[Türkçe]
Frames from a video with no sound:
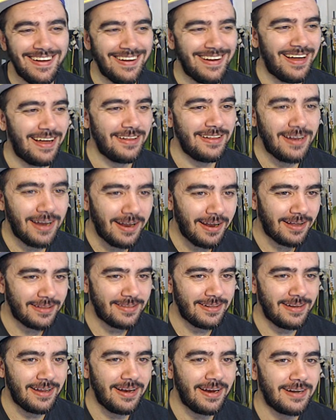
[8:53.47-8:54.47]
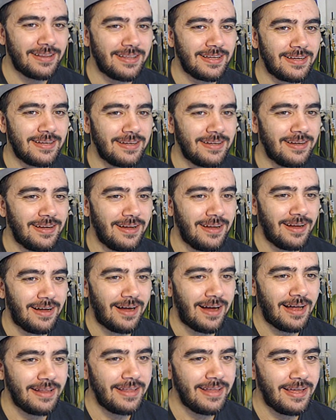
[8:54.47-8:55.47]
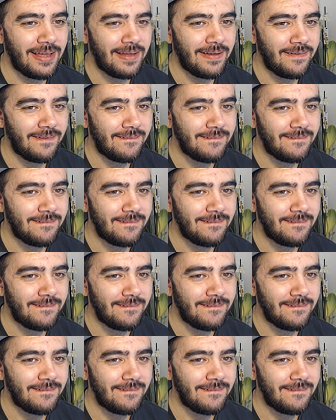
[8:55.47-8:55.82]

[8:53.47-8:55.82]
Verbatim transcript: Hadi lan atın lan artık. Hadi.